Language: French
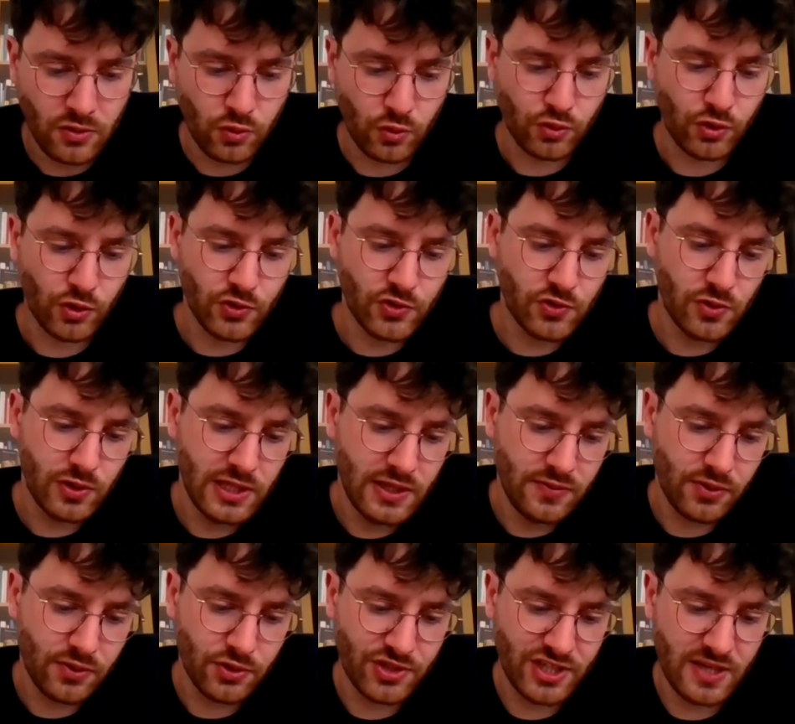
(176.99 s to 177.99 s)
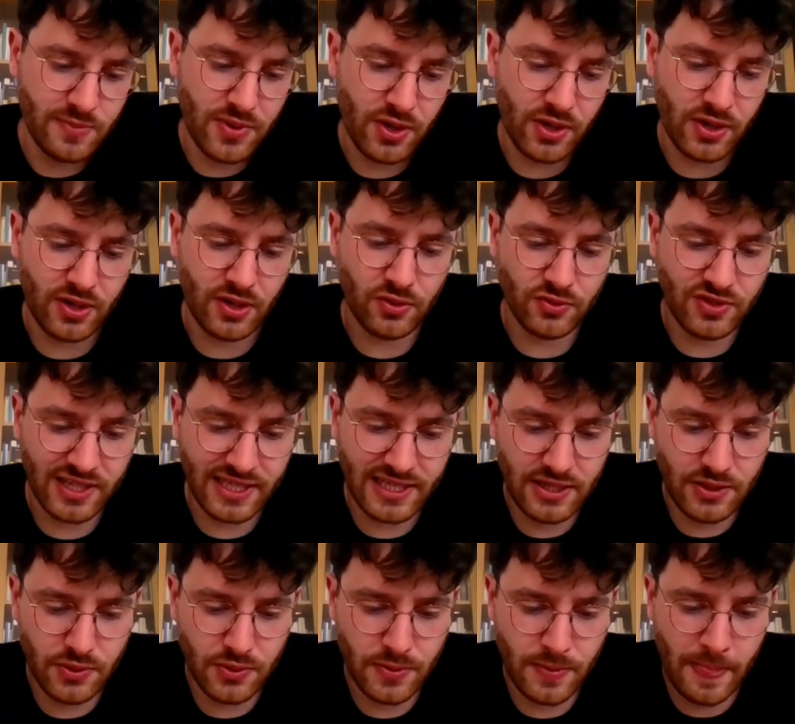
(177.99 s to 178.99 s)
Donc dans ce livre, Gilbert
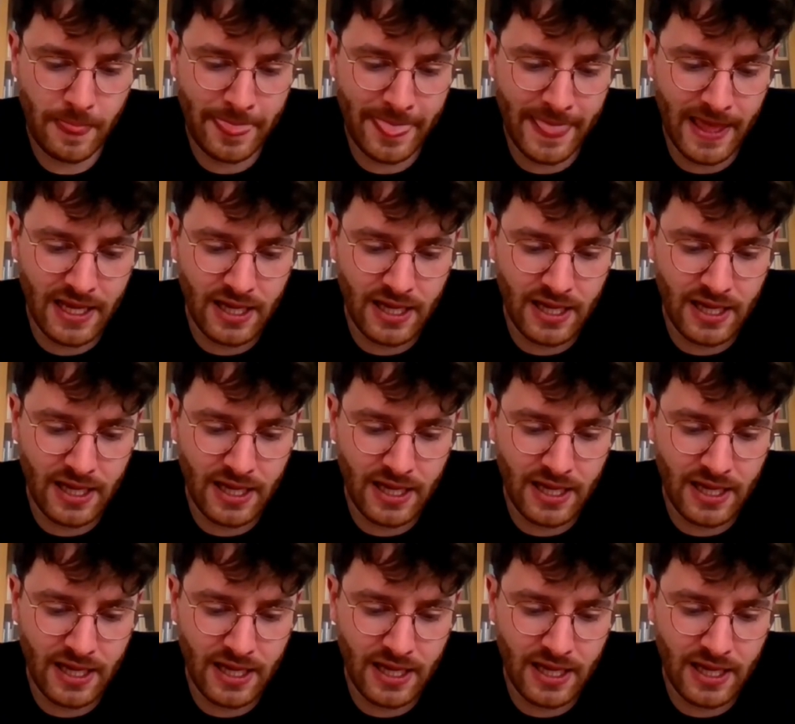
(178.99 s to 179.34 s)
Andrieux